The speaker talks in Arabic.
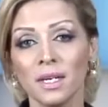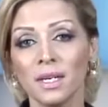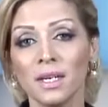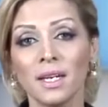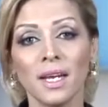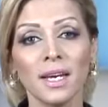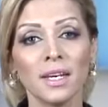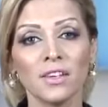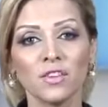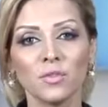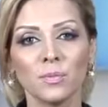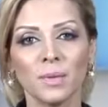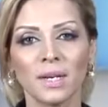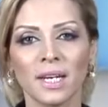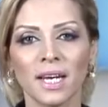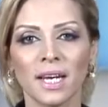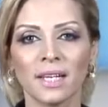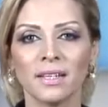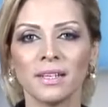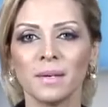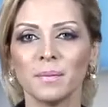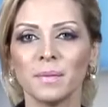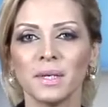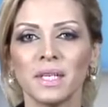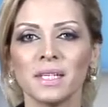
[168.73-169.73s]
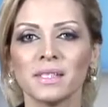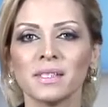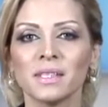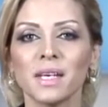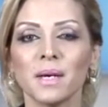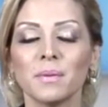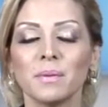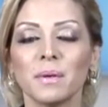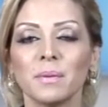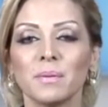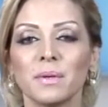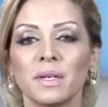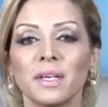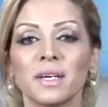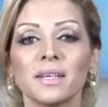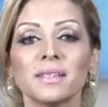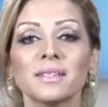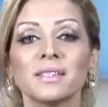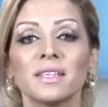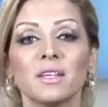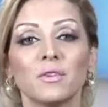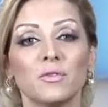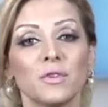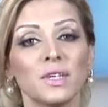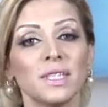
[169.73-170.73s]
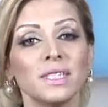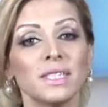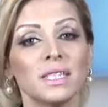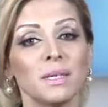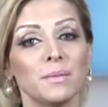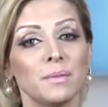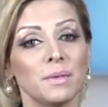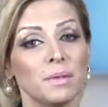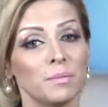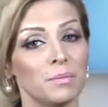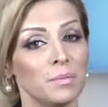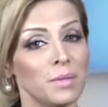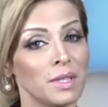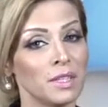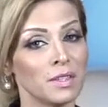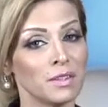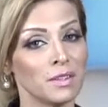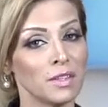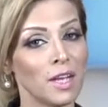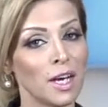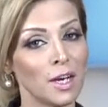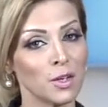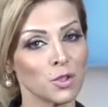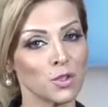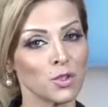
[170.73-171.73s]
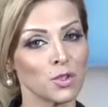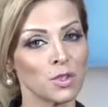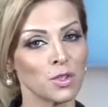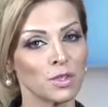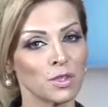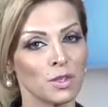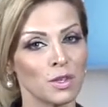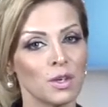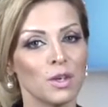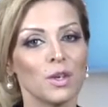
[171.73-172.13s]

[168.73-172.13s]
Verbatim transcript: لا يضمن عدم الإصابة بنقص الفيتامين بي 12